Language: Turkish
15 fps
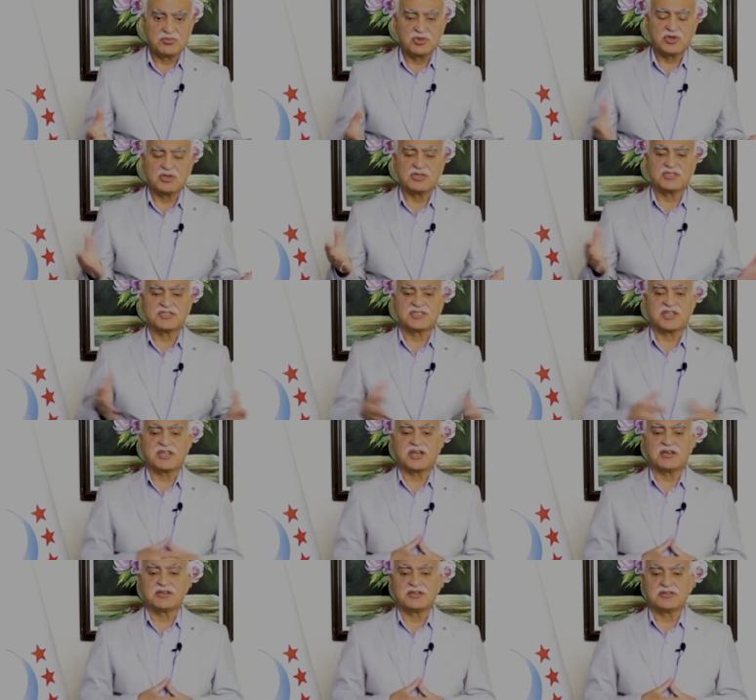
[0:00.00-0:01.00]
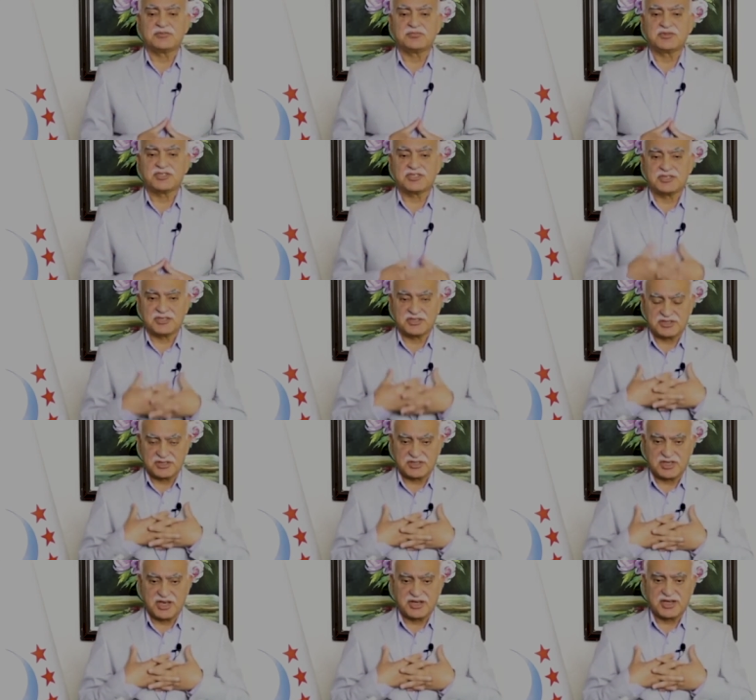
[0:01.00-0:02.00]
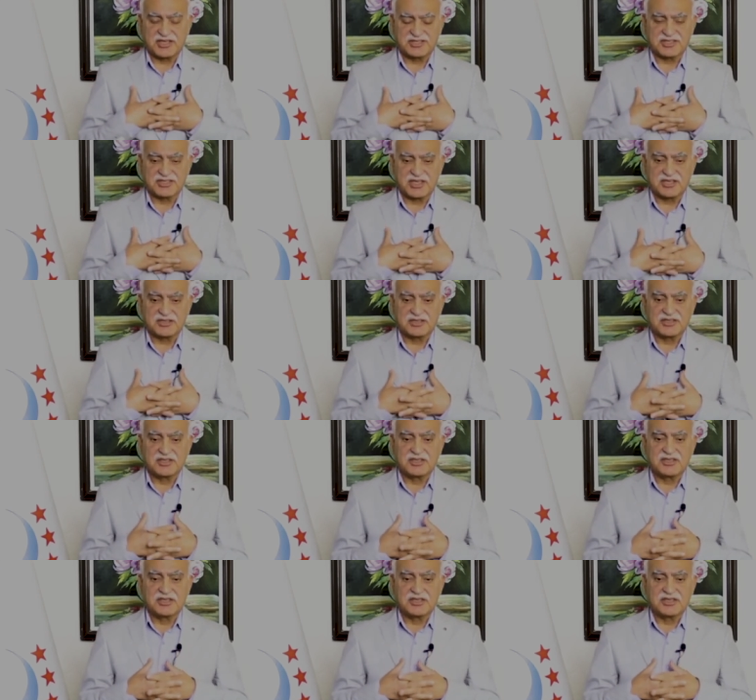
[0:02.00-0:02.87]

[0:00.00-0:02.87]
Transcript: Bu listede biz en azından